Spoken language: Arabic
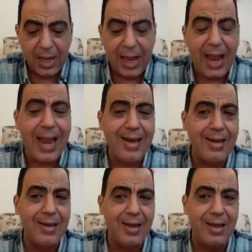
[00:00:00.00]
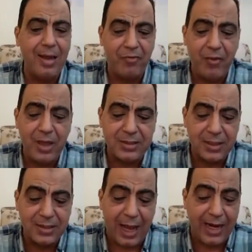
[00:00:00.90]
قال آه، في
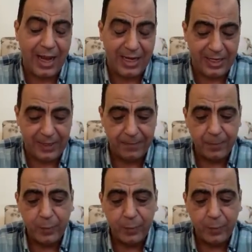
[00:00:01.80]
سيدنا علي قال ايه